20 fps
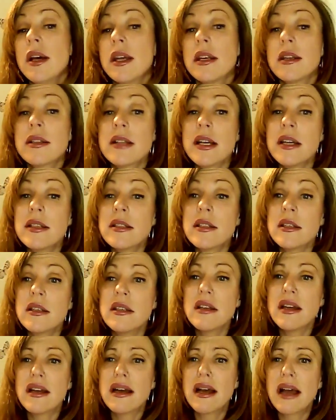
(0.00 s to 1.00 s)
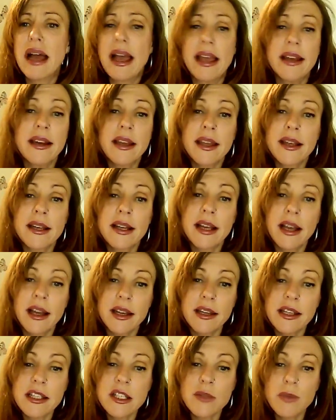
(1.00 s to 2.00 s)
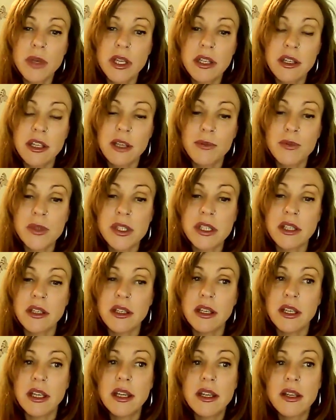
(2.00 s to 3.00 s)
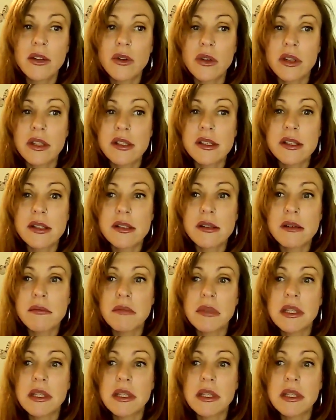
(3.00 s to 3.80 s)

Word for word: Das heißt, einreden kann ich es mir in dem Sinn nicht und das